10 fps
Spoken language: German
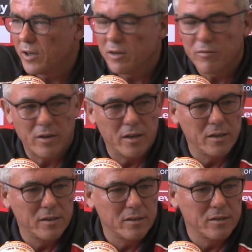jeden
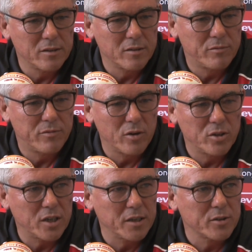Fall äh, ein
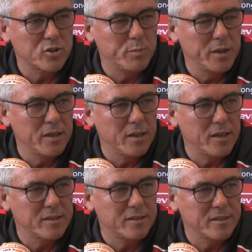völlig anderes Spiel,
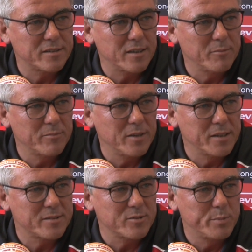als das am
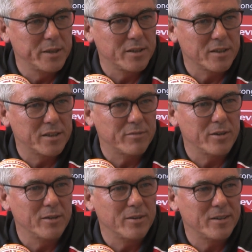letzten Spieltag der
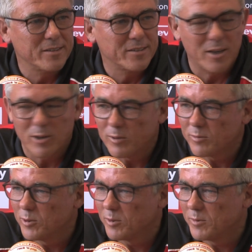Fall war. Darauf
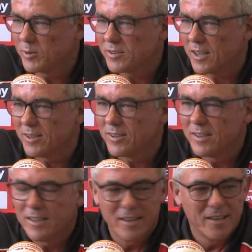dürfen wir uns alle
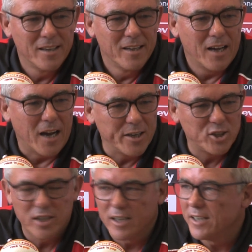
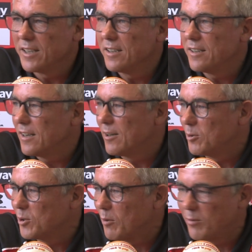einstellen
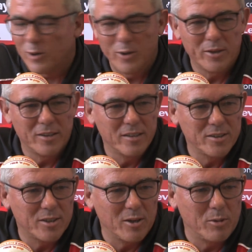und auch freuen.
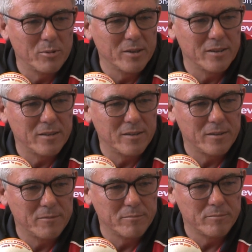Ich glaube,
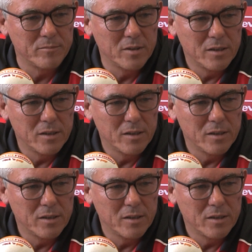ähm,